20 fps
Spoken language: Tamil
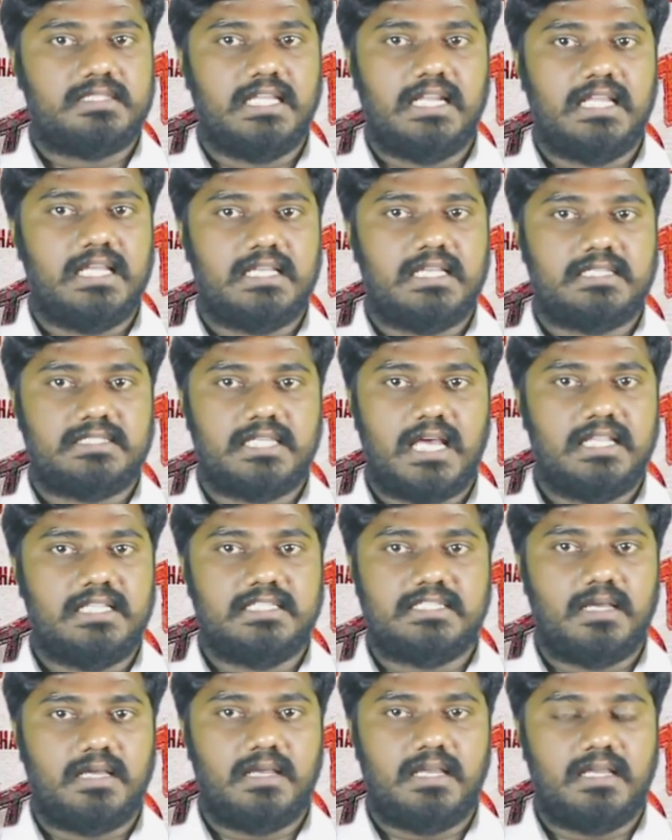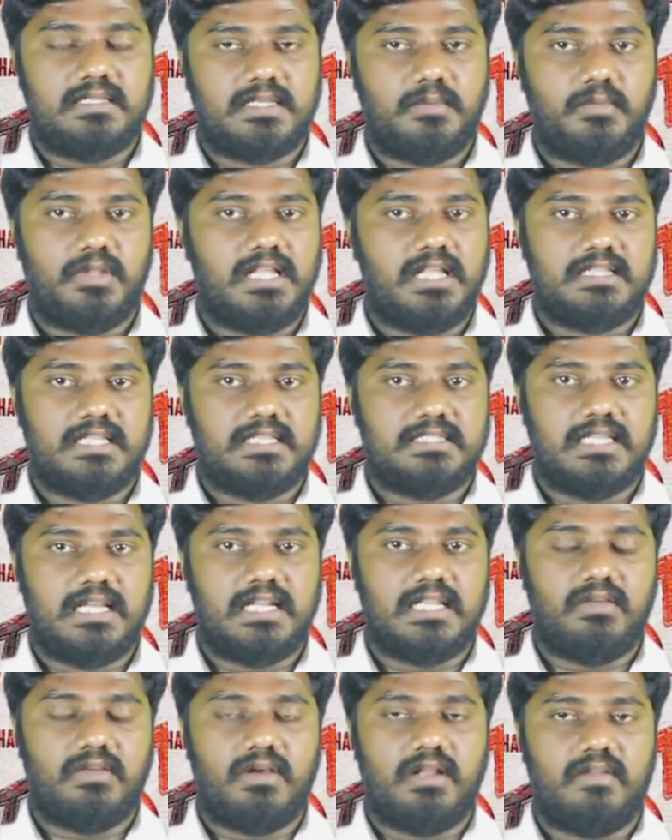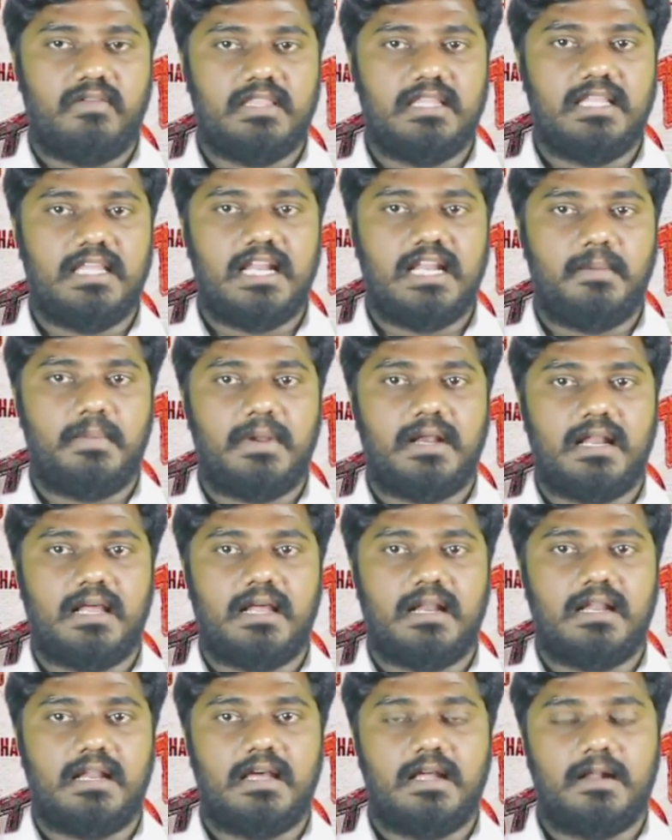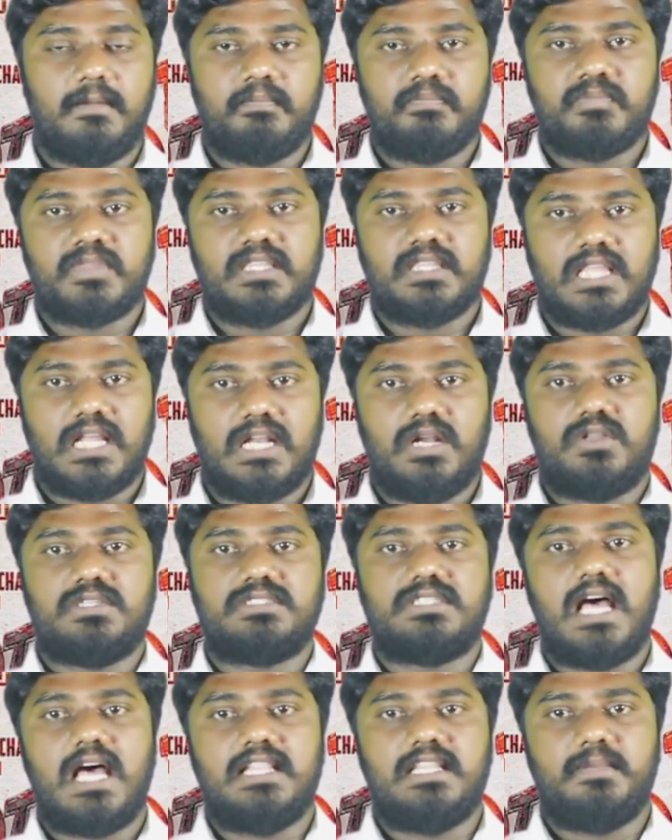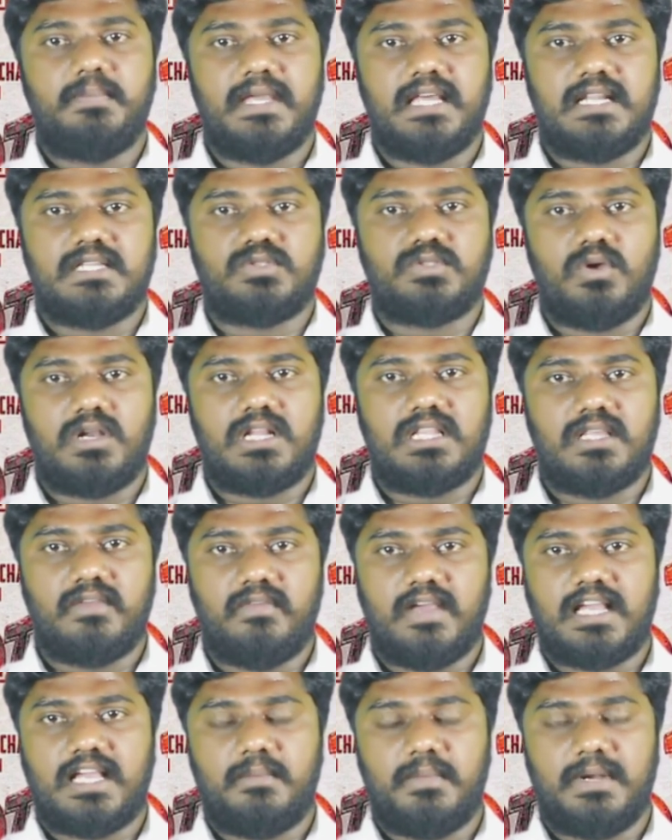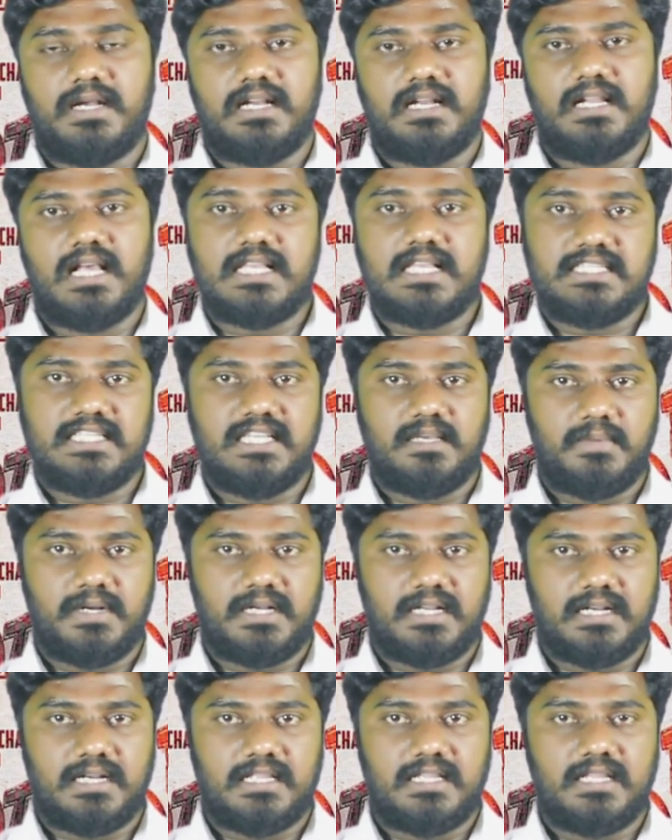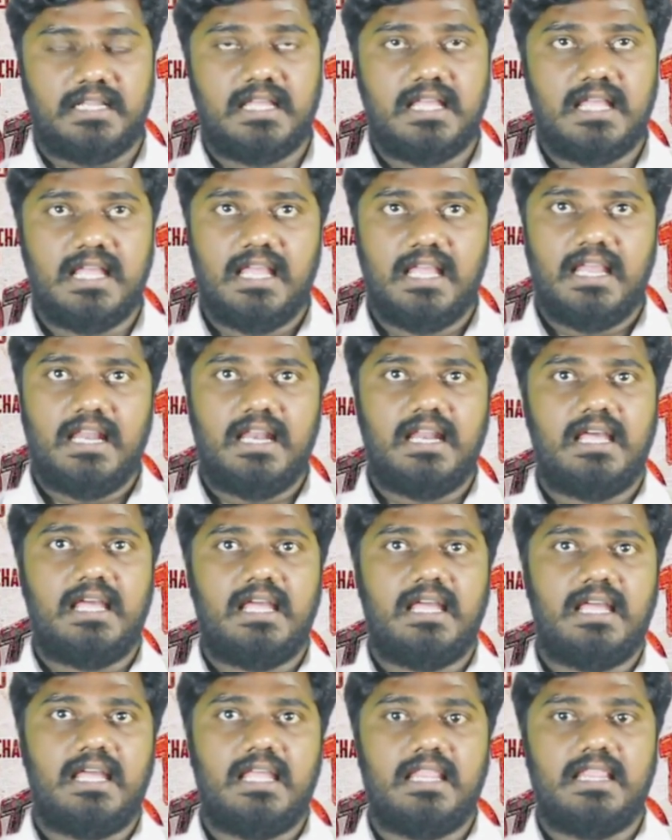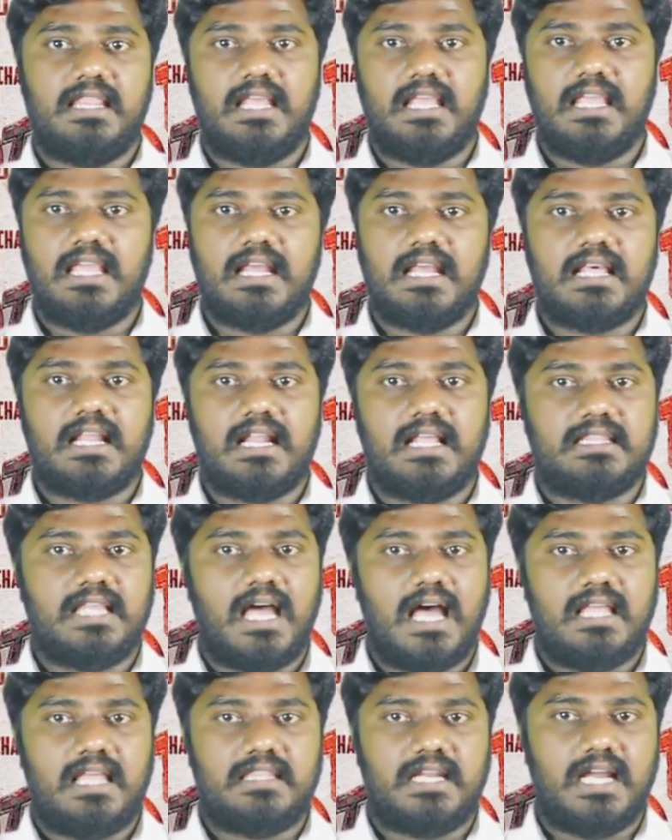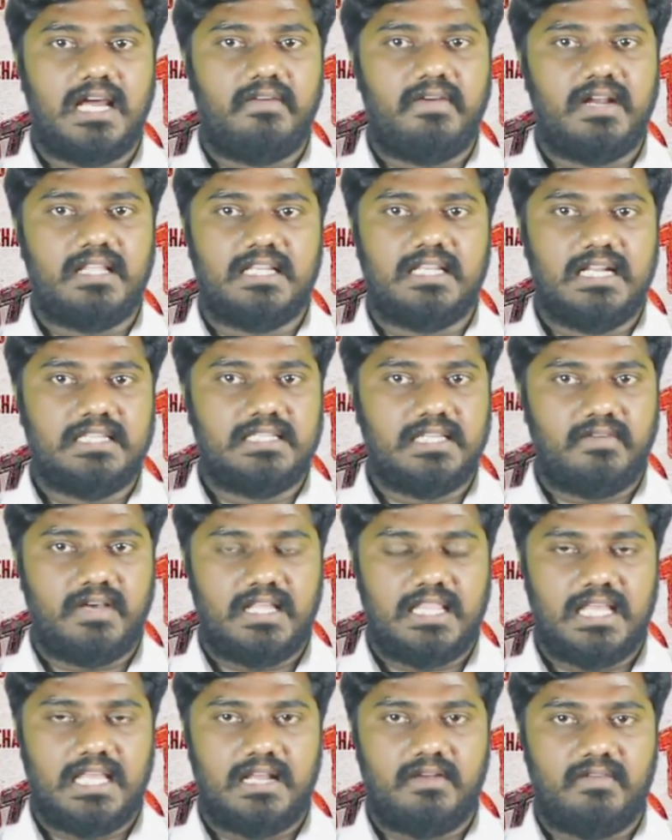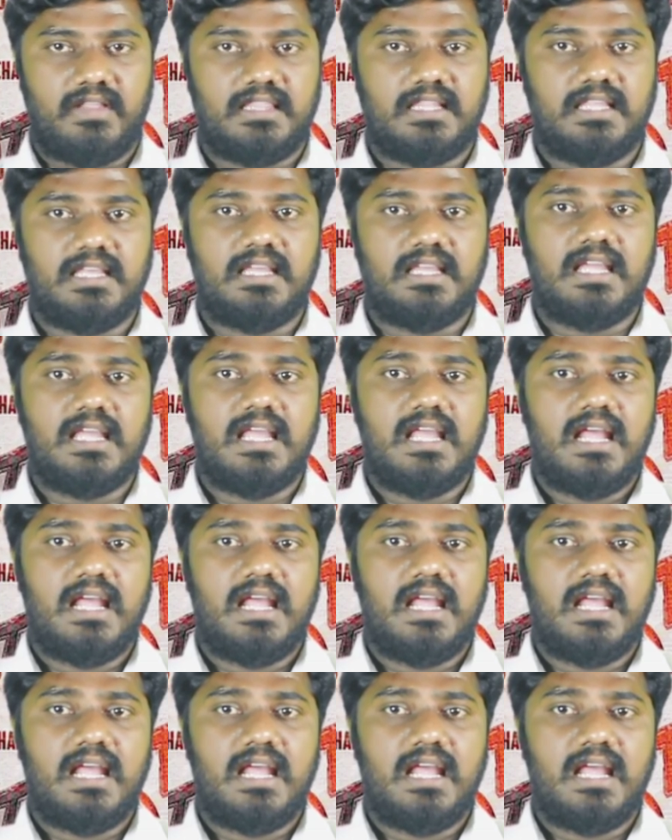சில சாதி ச சமுதாயத்தை சேர்ந்தவங்க வந்து என்ன பண்ணுறாங்கன்னா தன்னோட சாதி பெயரை சொல்கிறதுக்கு வெக்கப்பட்டுக்கிட்டு அசிங்கப்பட்டுக்கிட்டு இல்லை இந்த இங்கே இருக்கிற தா திராவிட தலித்தவாதிகள் வந்து